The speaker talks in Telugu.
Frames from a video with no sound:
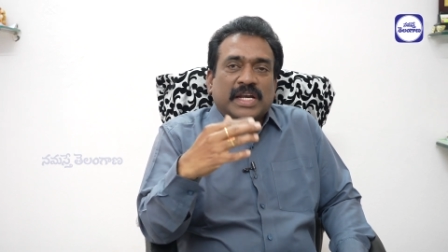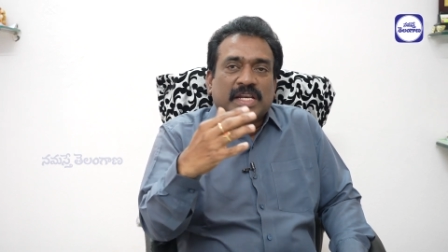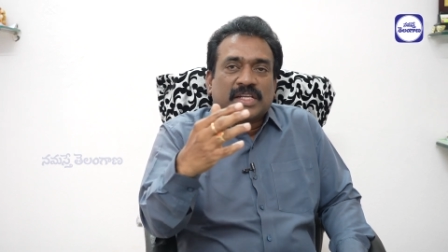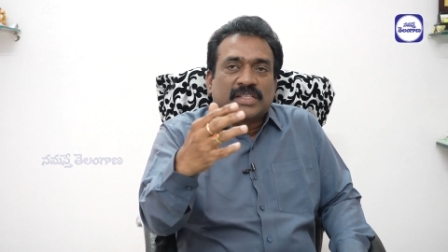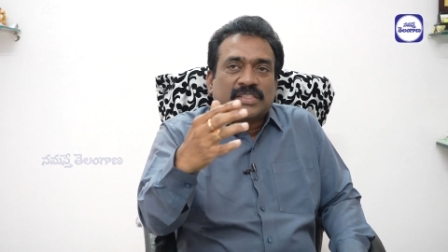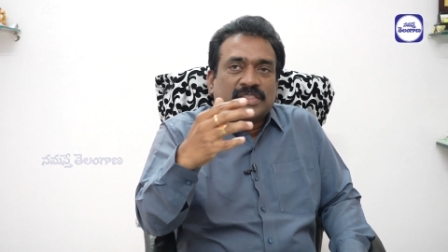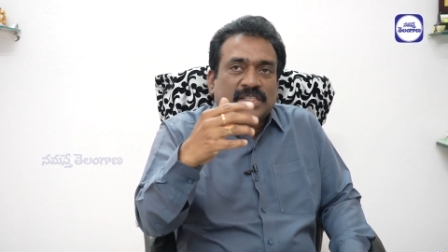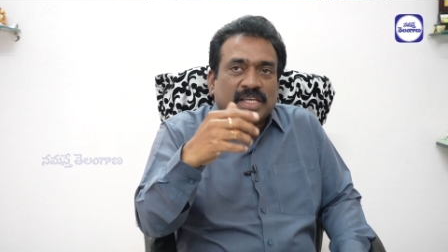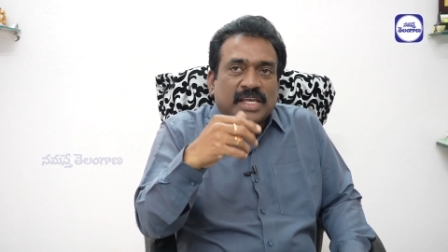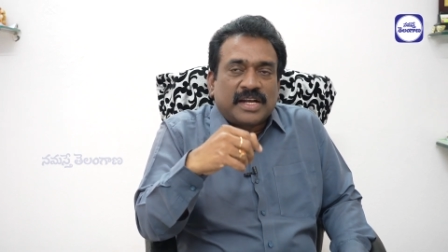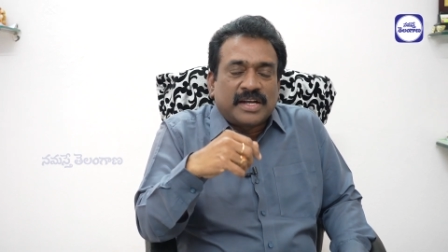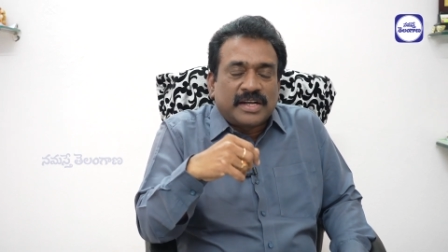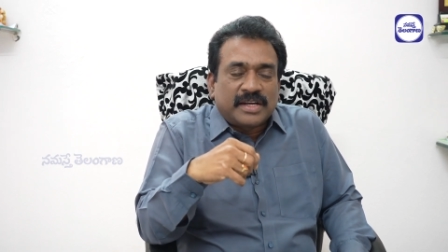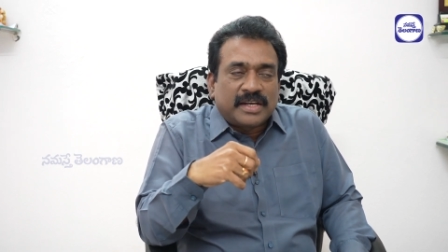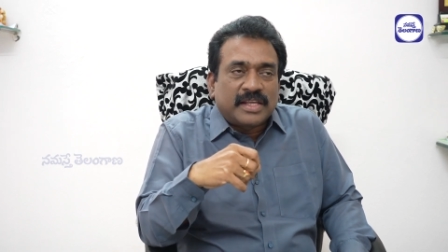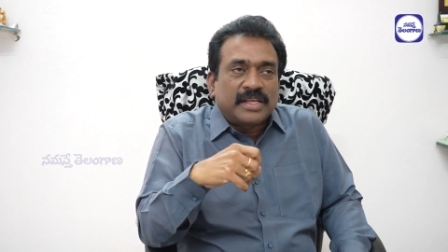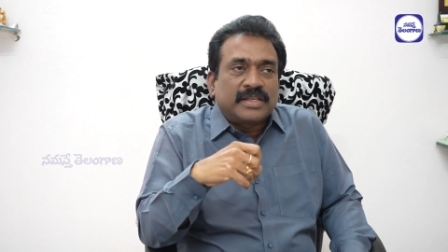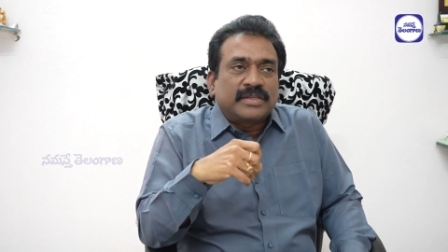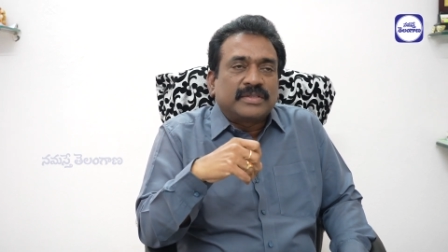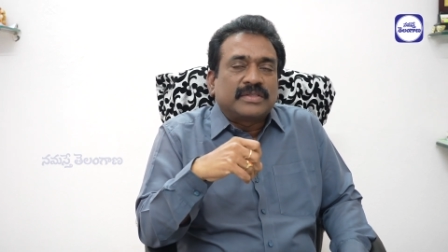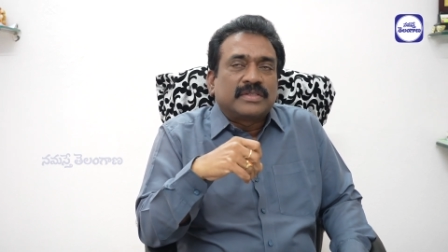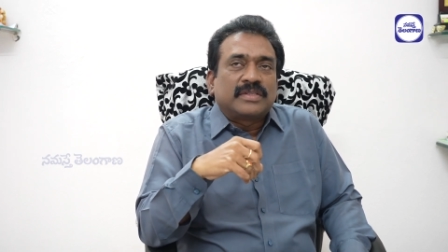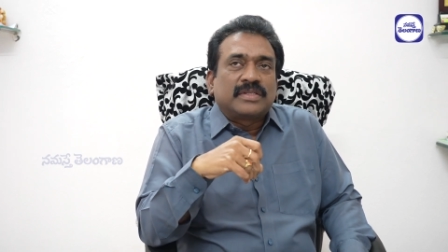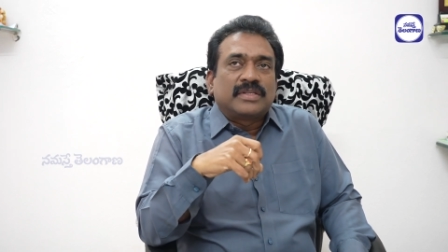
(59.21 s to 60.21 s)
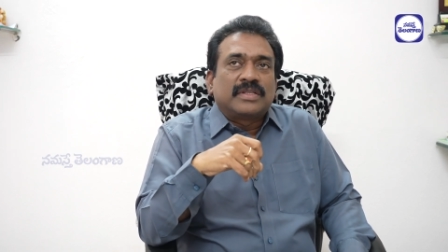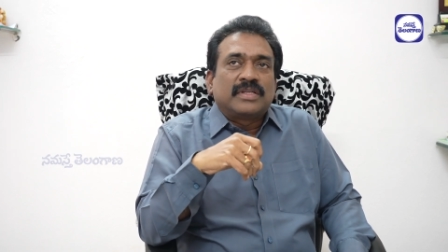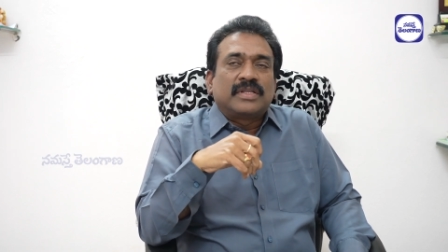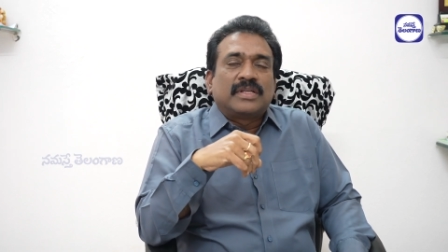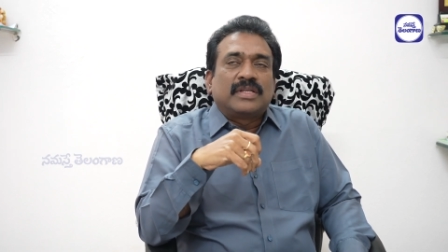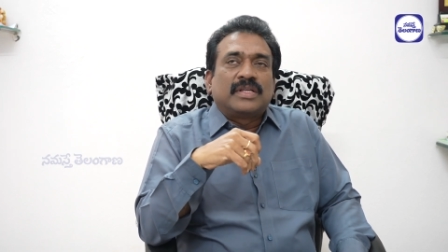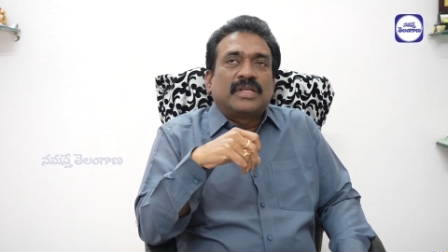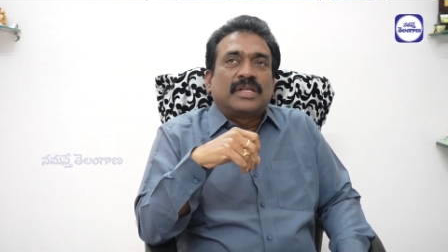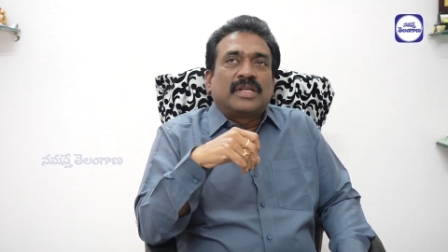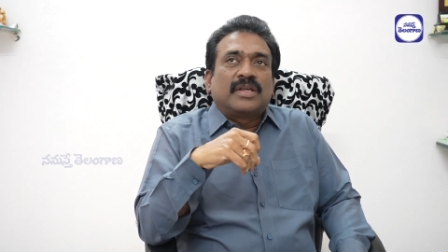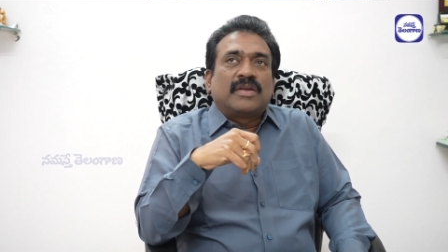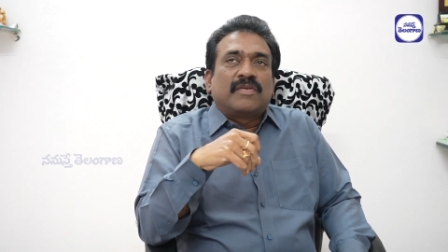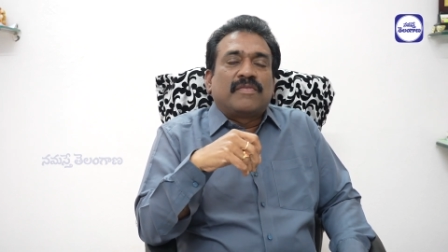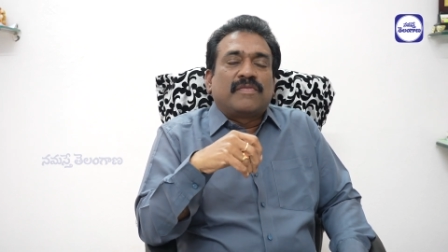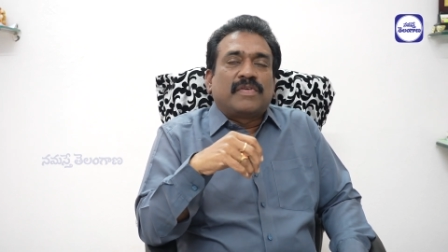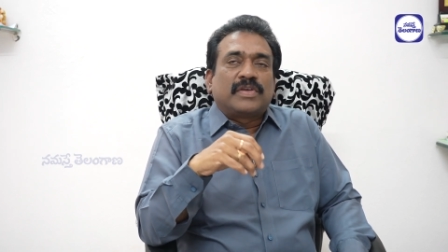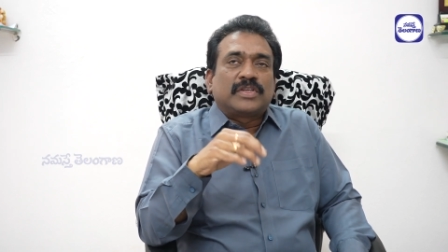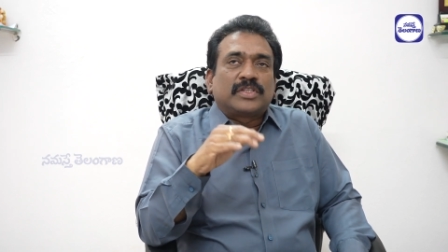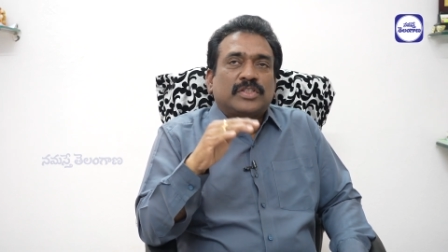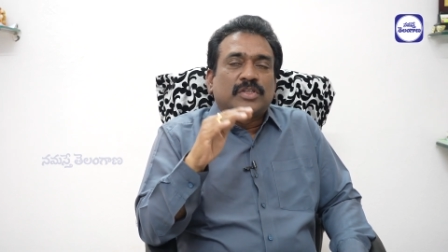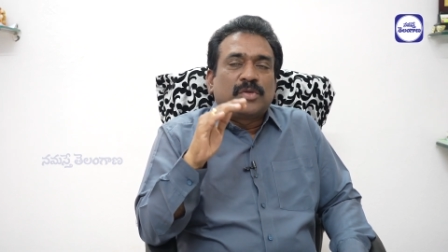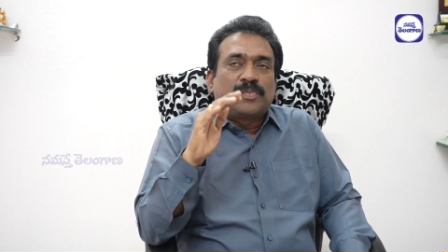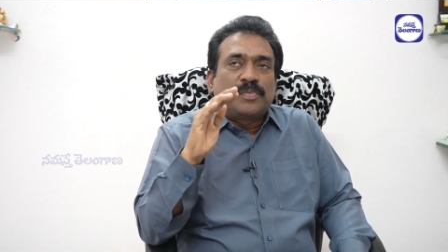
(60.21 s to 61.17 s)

అడ్రస్ చేయాలంటే ఫస్ట్